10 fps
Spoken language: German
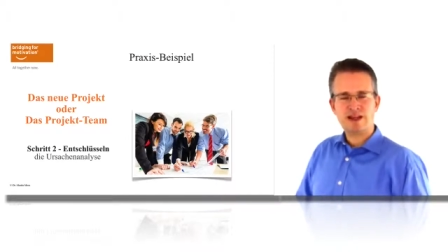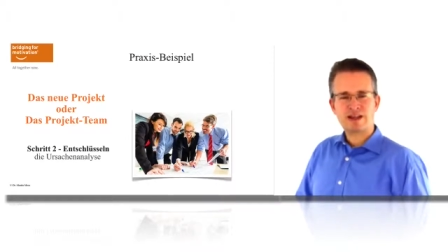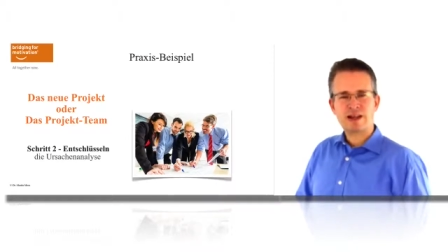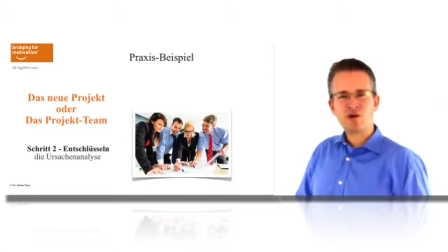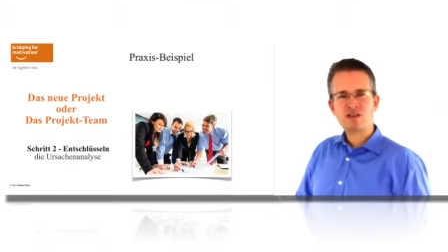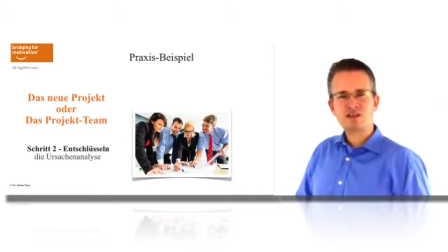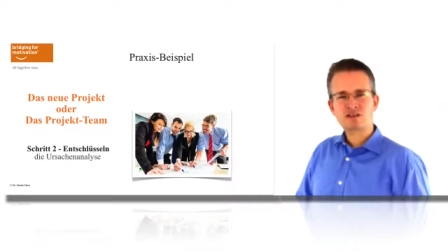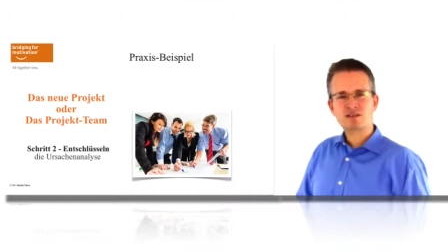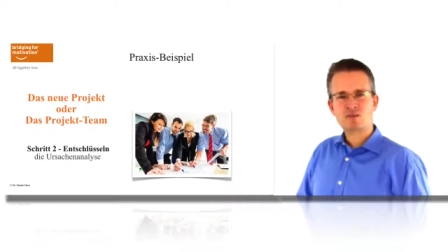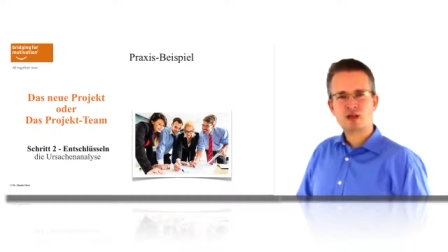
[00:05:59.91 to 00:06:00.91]
Genau wie ich
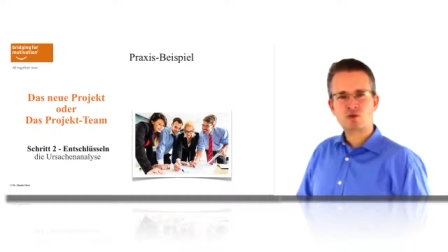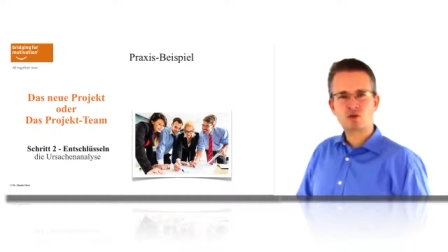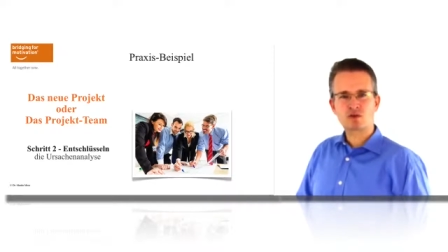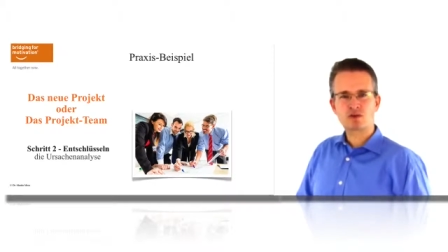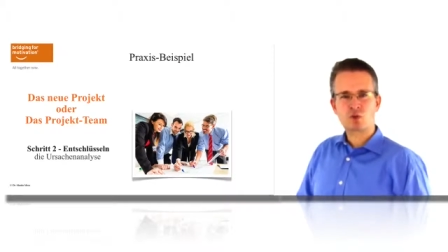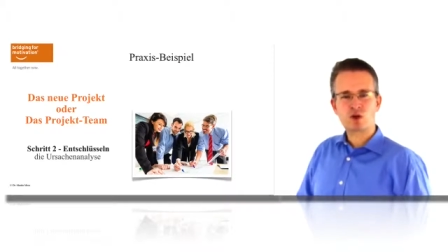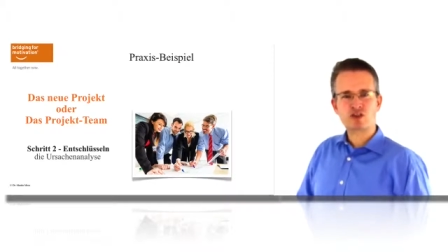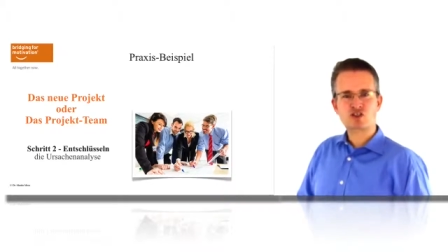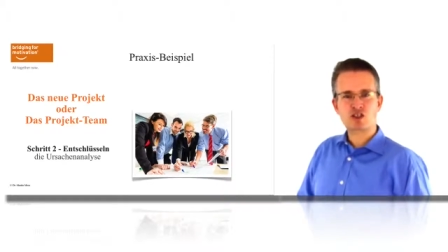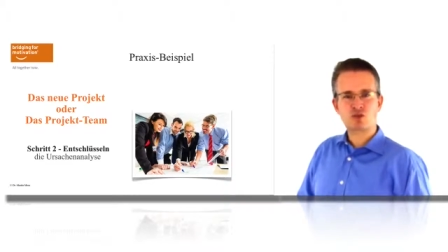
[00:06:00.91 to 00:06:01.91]
das in meinem Kurs
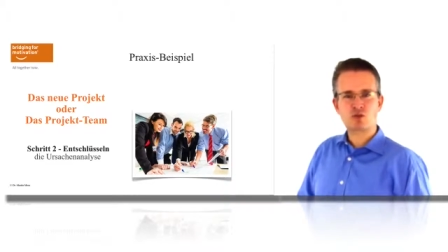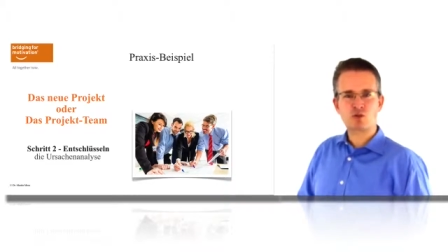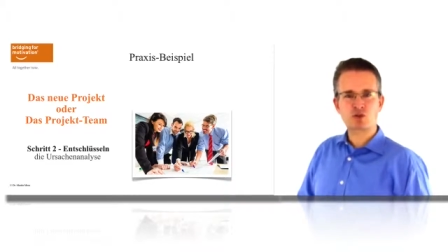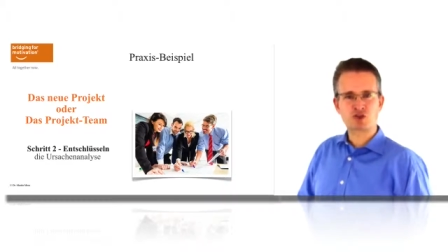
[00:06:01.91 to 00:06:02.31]
Projekt Start Turbo